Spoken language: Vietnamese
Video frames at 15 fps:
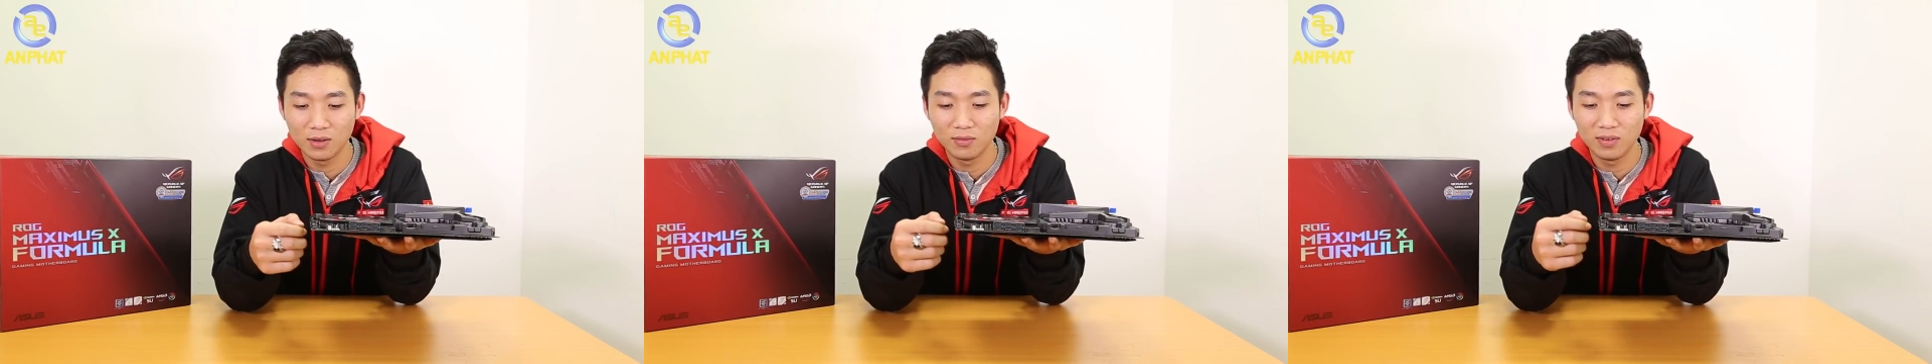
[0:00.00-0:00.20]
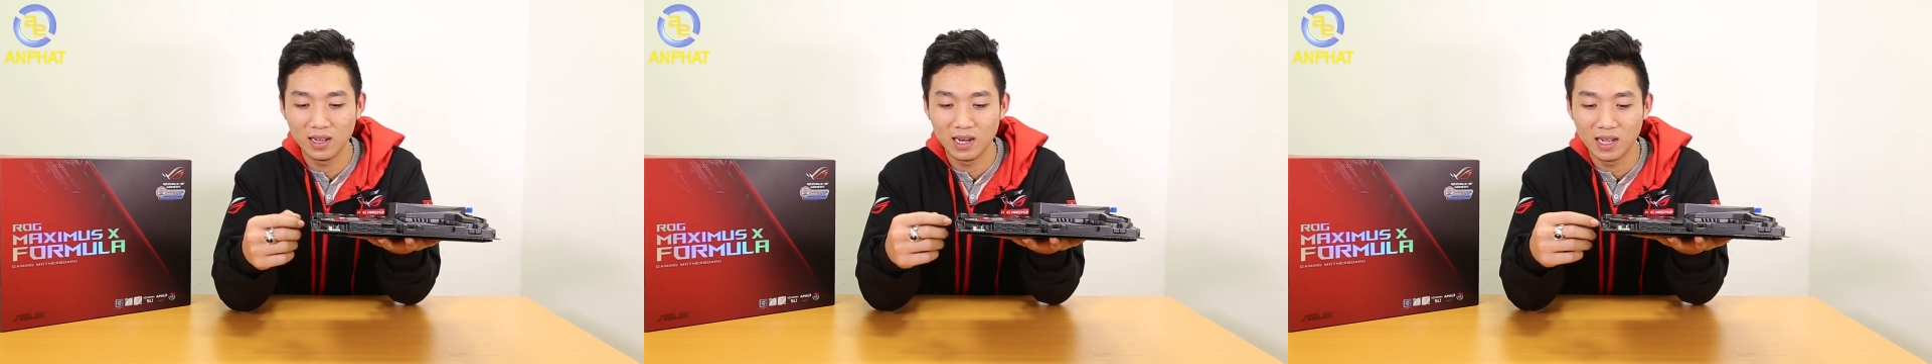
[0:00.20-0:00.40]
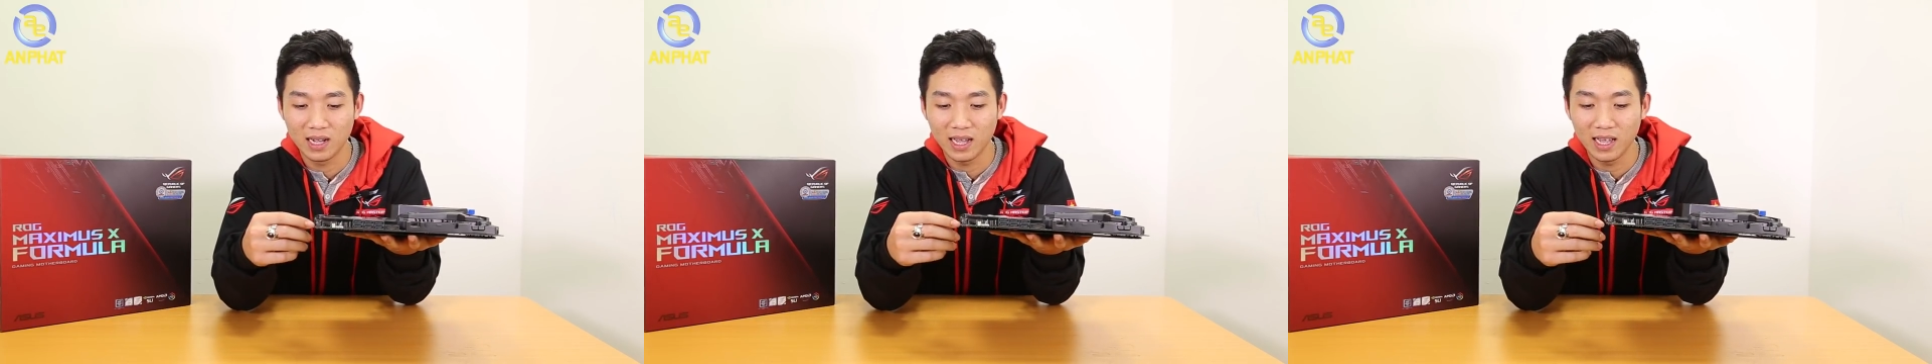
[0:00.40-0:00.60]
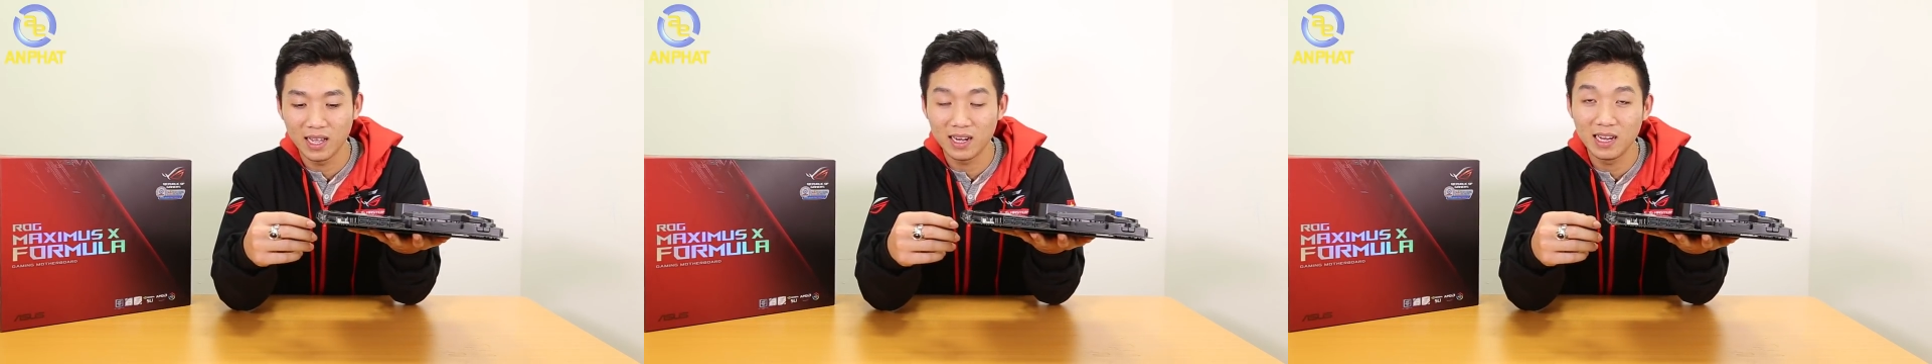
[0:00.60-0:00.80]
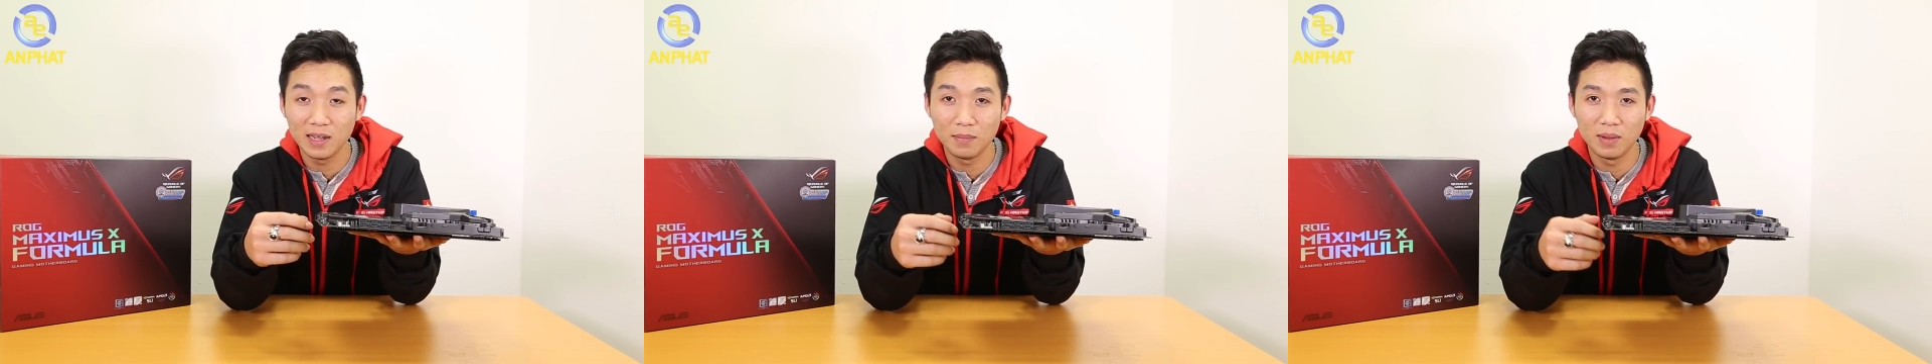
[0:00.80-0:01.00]
không phải là khe
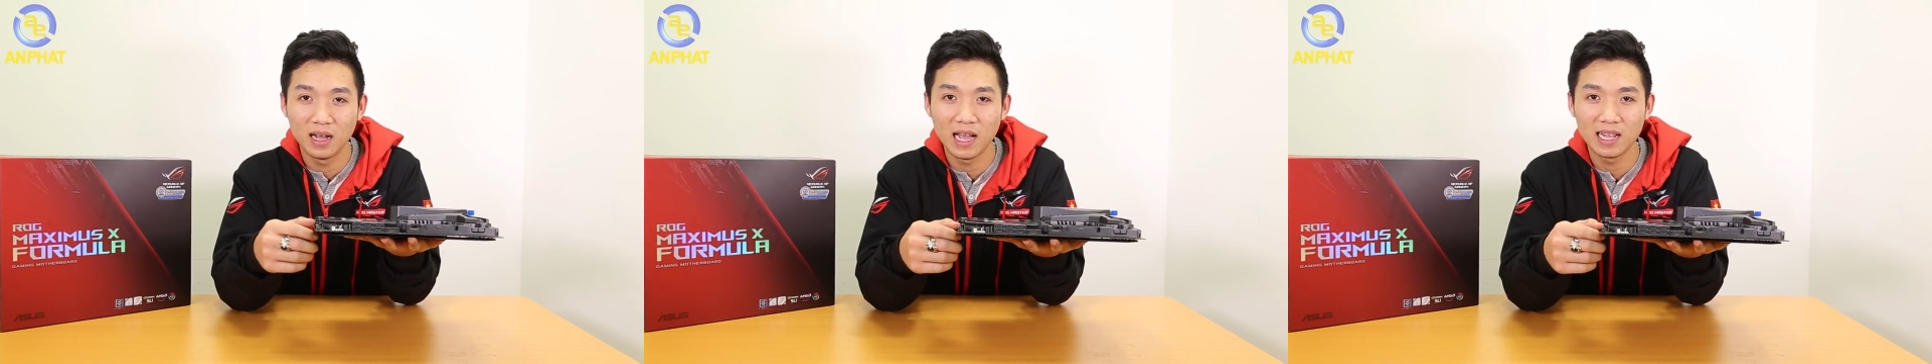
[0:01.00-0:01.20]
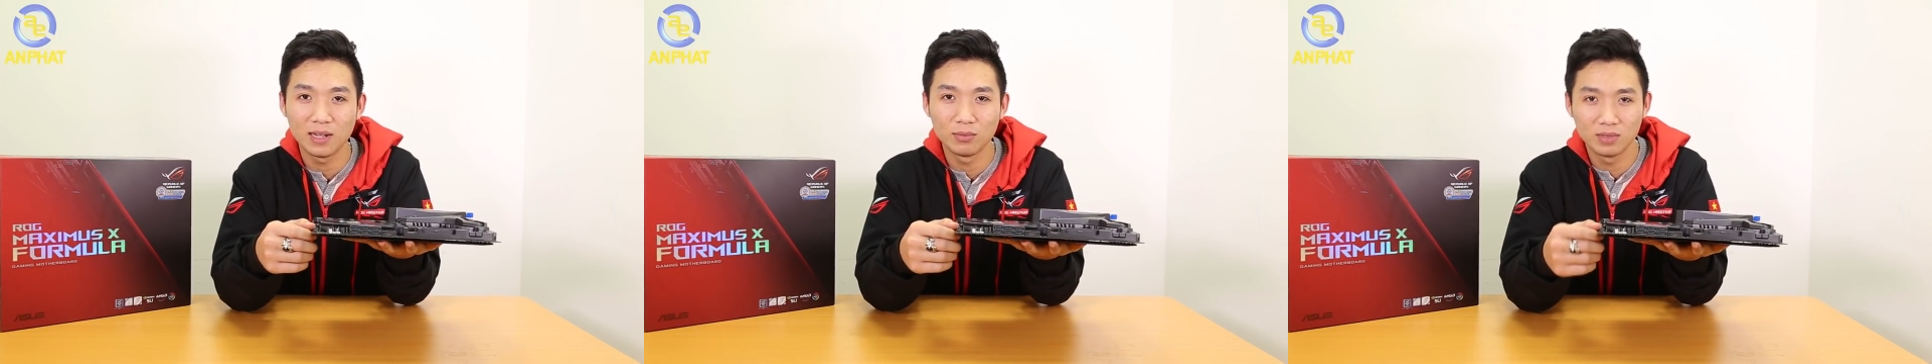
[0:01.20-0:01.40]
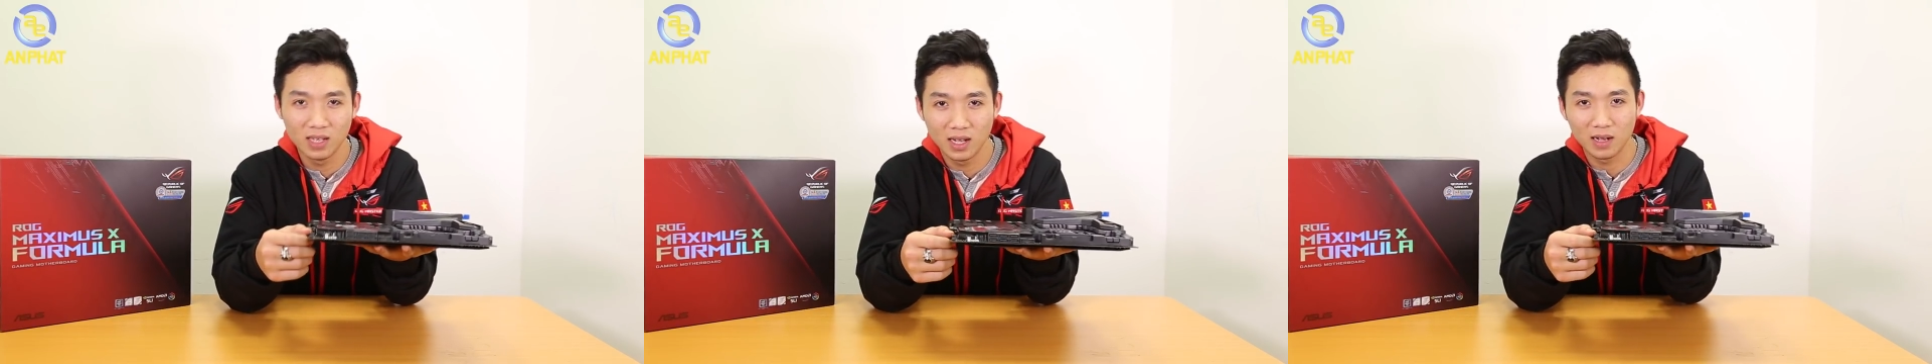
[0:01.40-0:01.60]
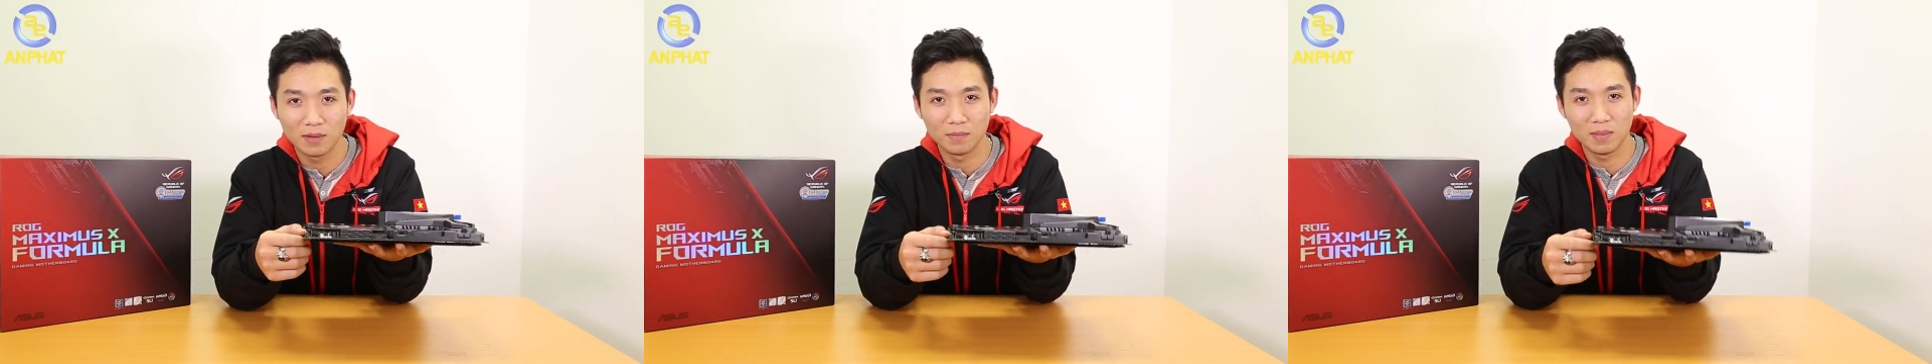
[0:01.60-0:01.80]
ét đê em hai thông thường,